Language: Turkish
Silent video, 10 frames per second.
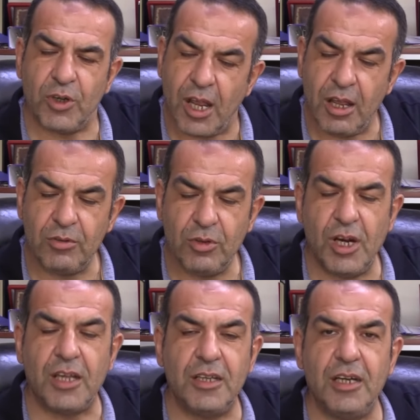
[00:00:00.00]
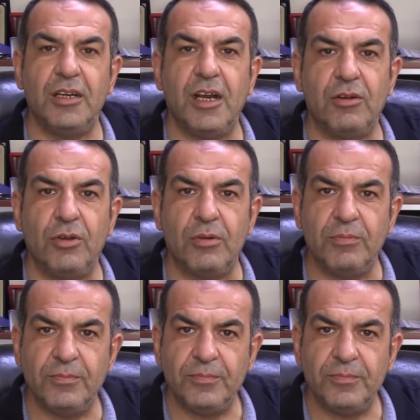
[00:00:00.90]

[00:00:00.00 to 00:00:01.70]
Buna yürekten inanıyorum.